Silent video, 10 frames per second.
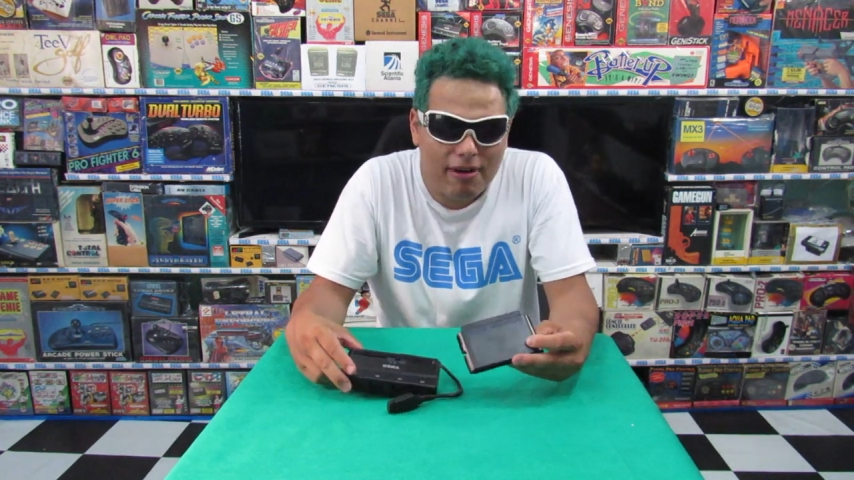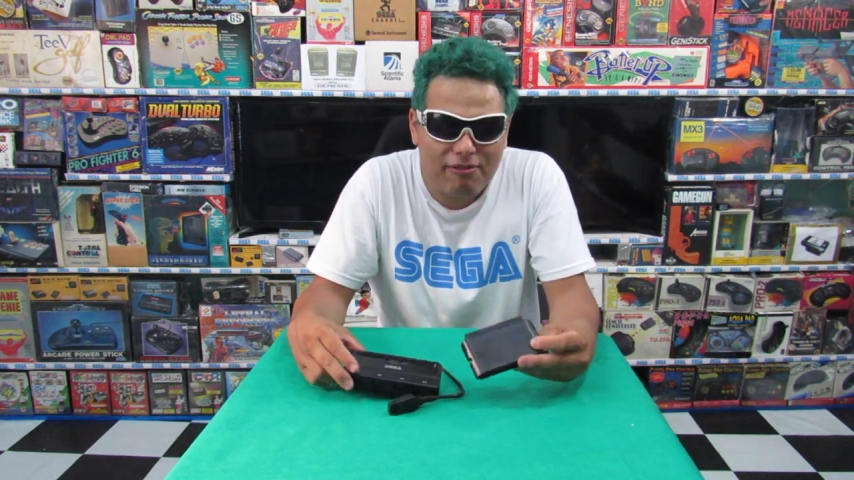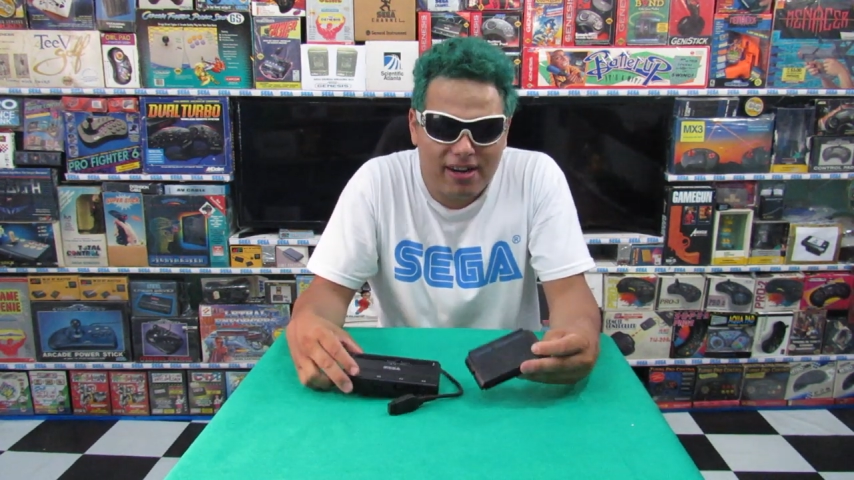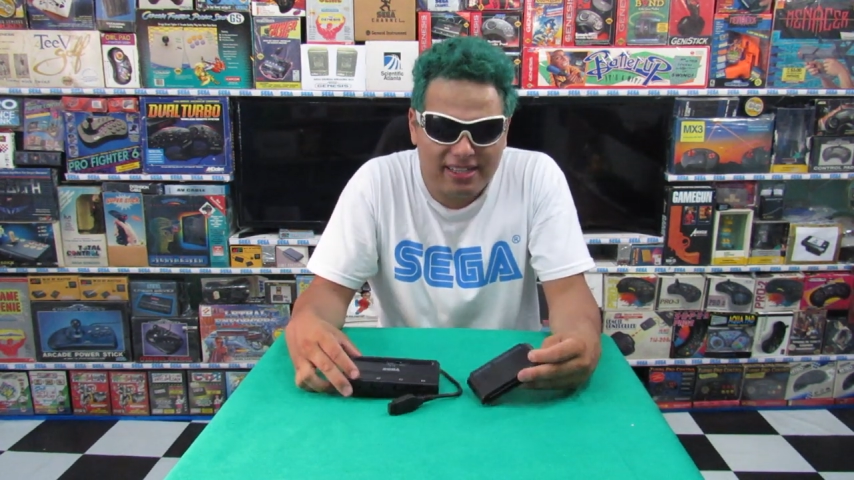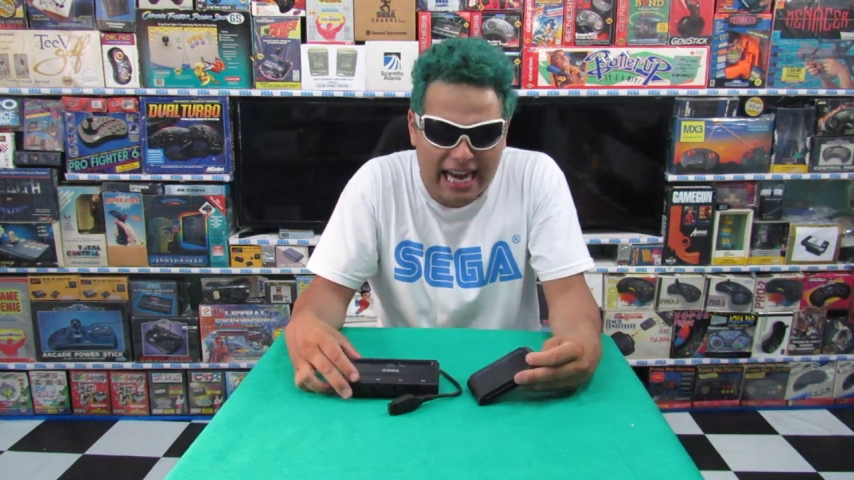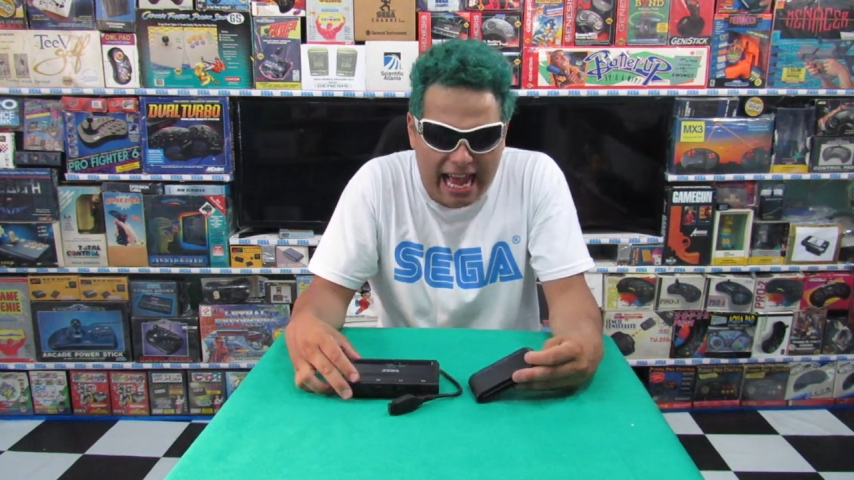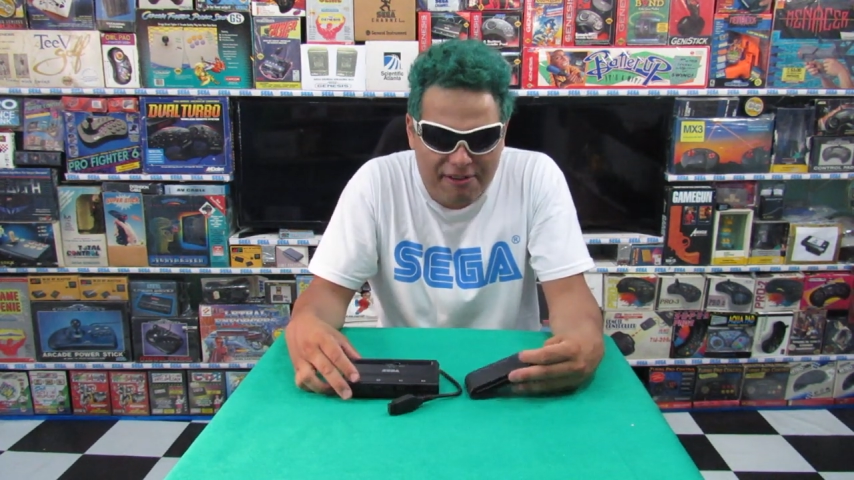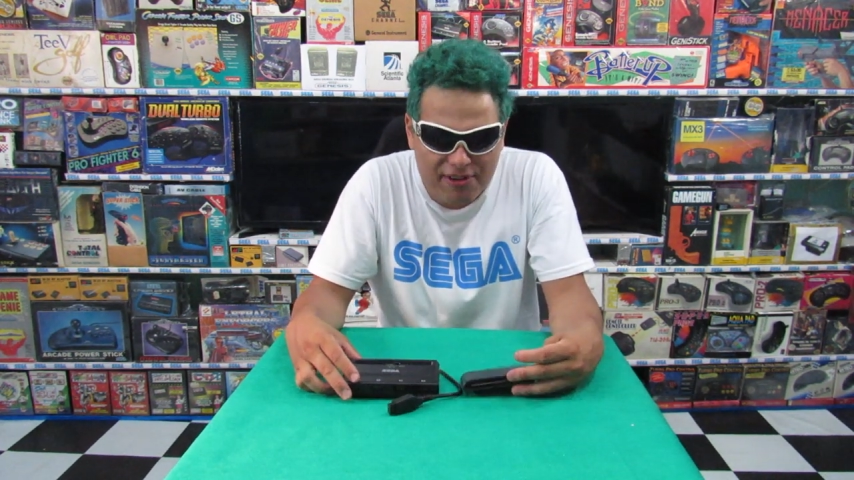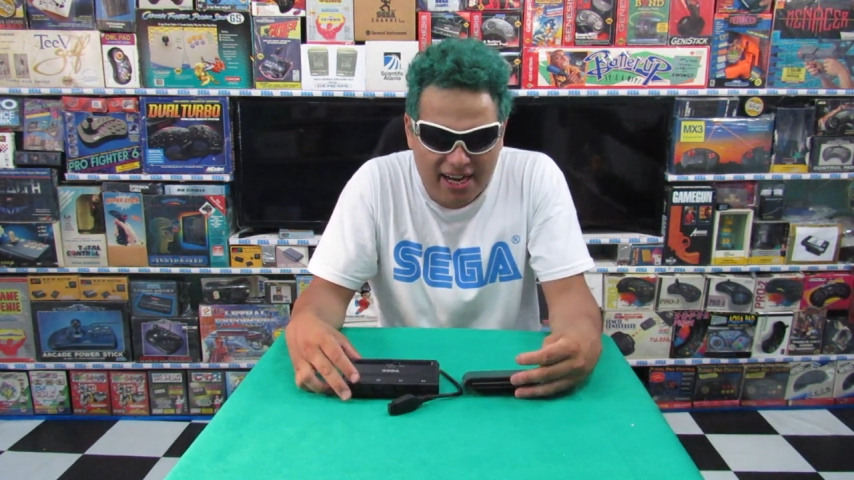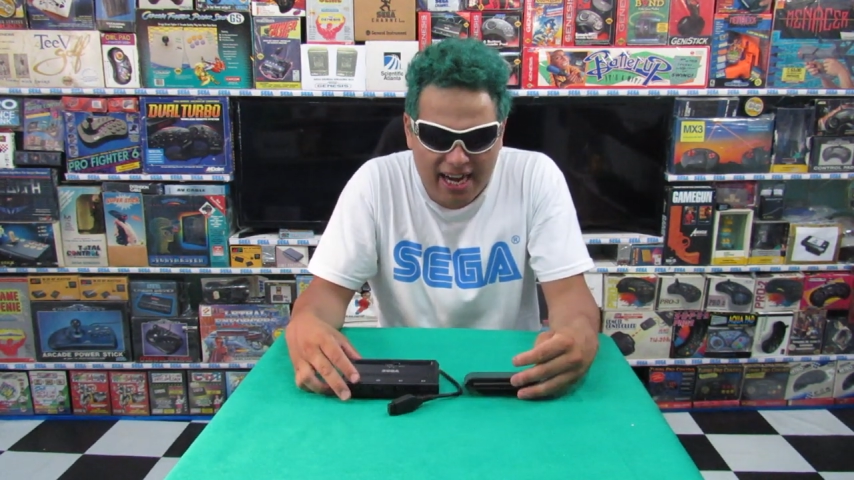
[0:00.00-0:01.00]

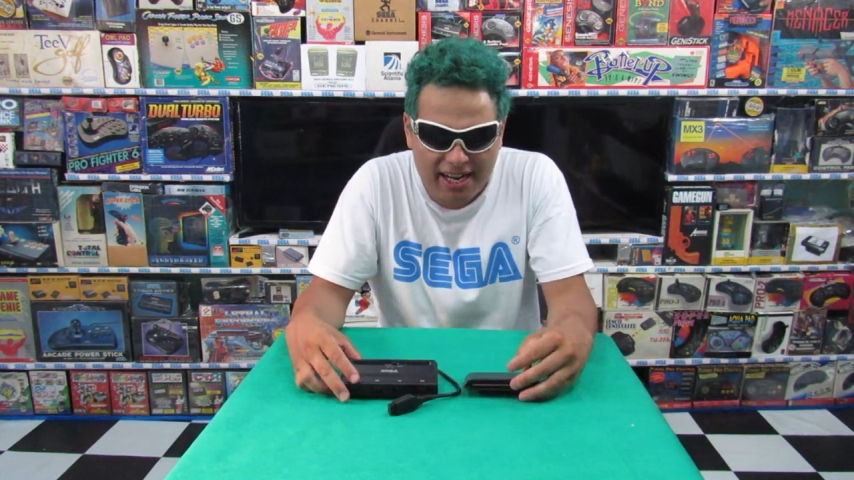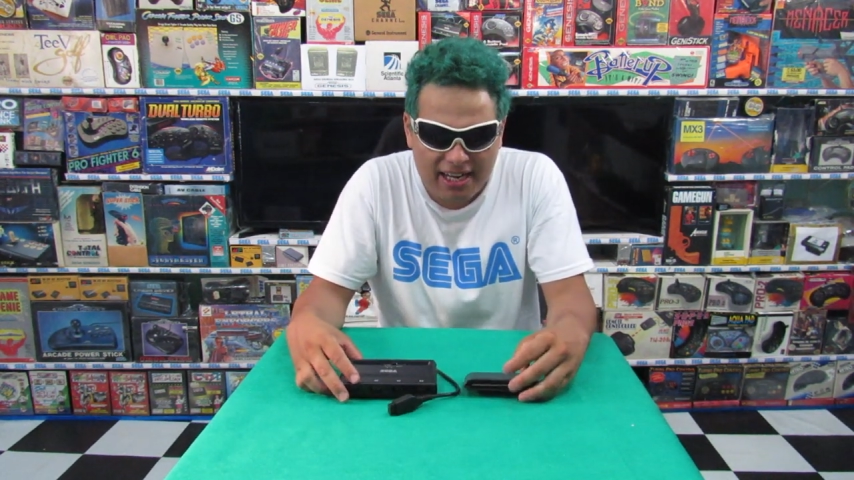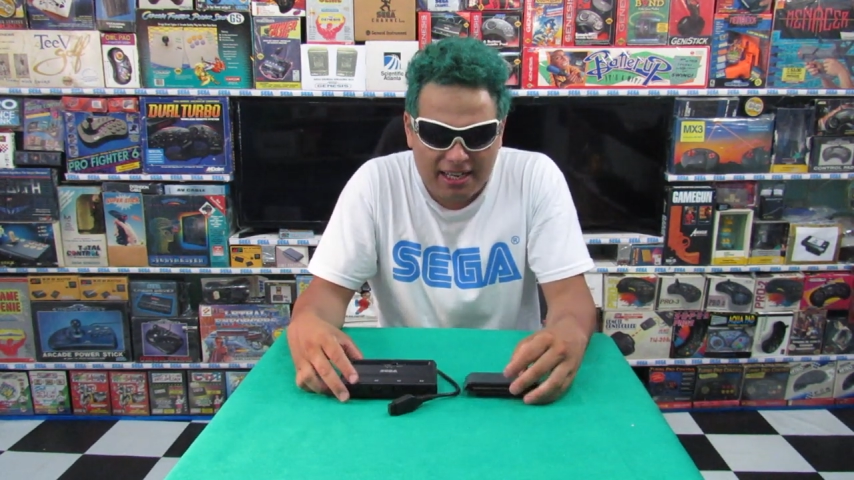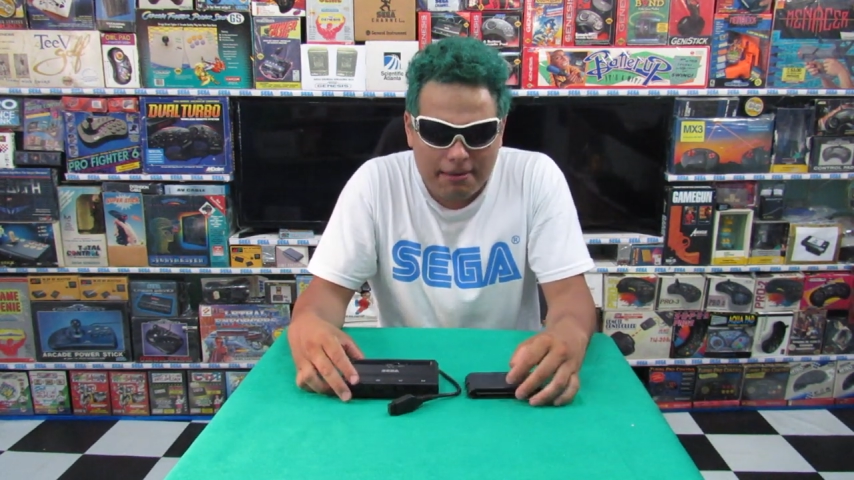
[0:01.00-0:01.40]
overdrive, cara.